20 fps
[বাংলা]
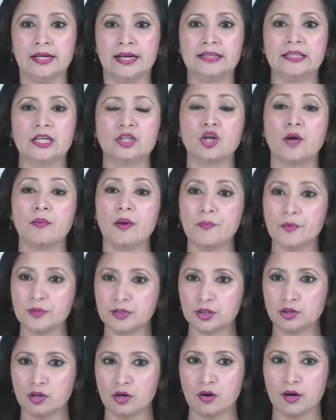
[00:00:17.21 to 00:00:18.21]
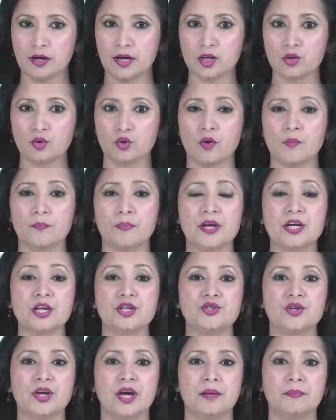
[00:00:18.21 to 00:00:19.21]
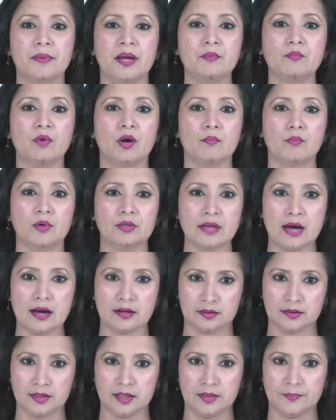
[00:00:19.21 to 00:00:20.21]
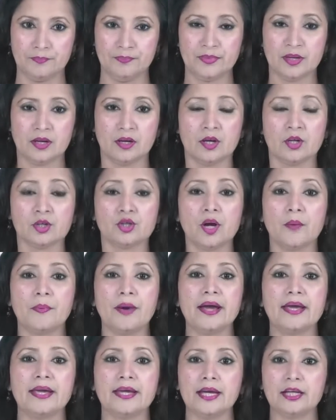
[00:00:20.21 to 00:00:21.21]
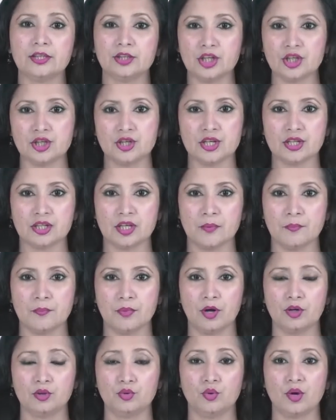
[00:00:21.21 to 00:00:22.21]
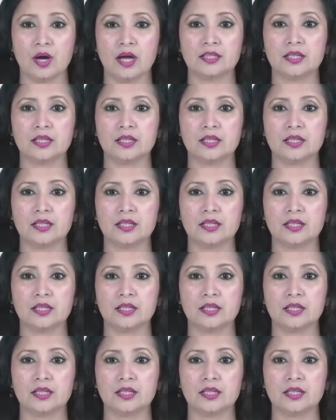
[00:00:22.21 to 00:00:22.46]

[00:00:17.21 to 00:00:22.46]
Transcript: এতে সভাপতিত্ব করেন কোম্পানির চেয়ারম্যান মোহাম্মদ আক্তার সভায় একত্রিশ ডিসেম্বর দু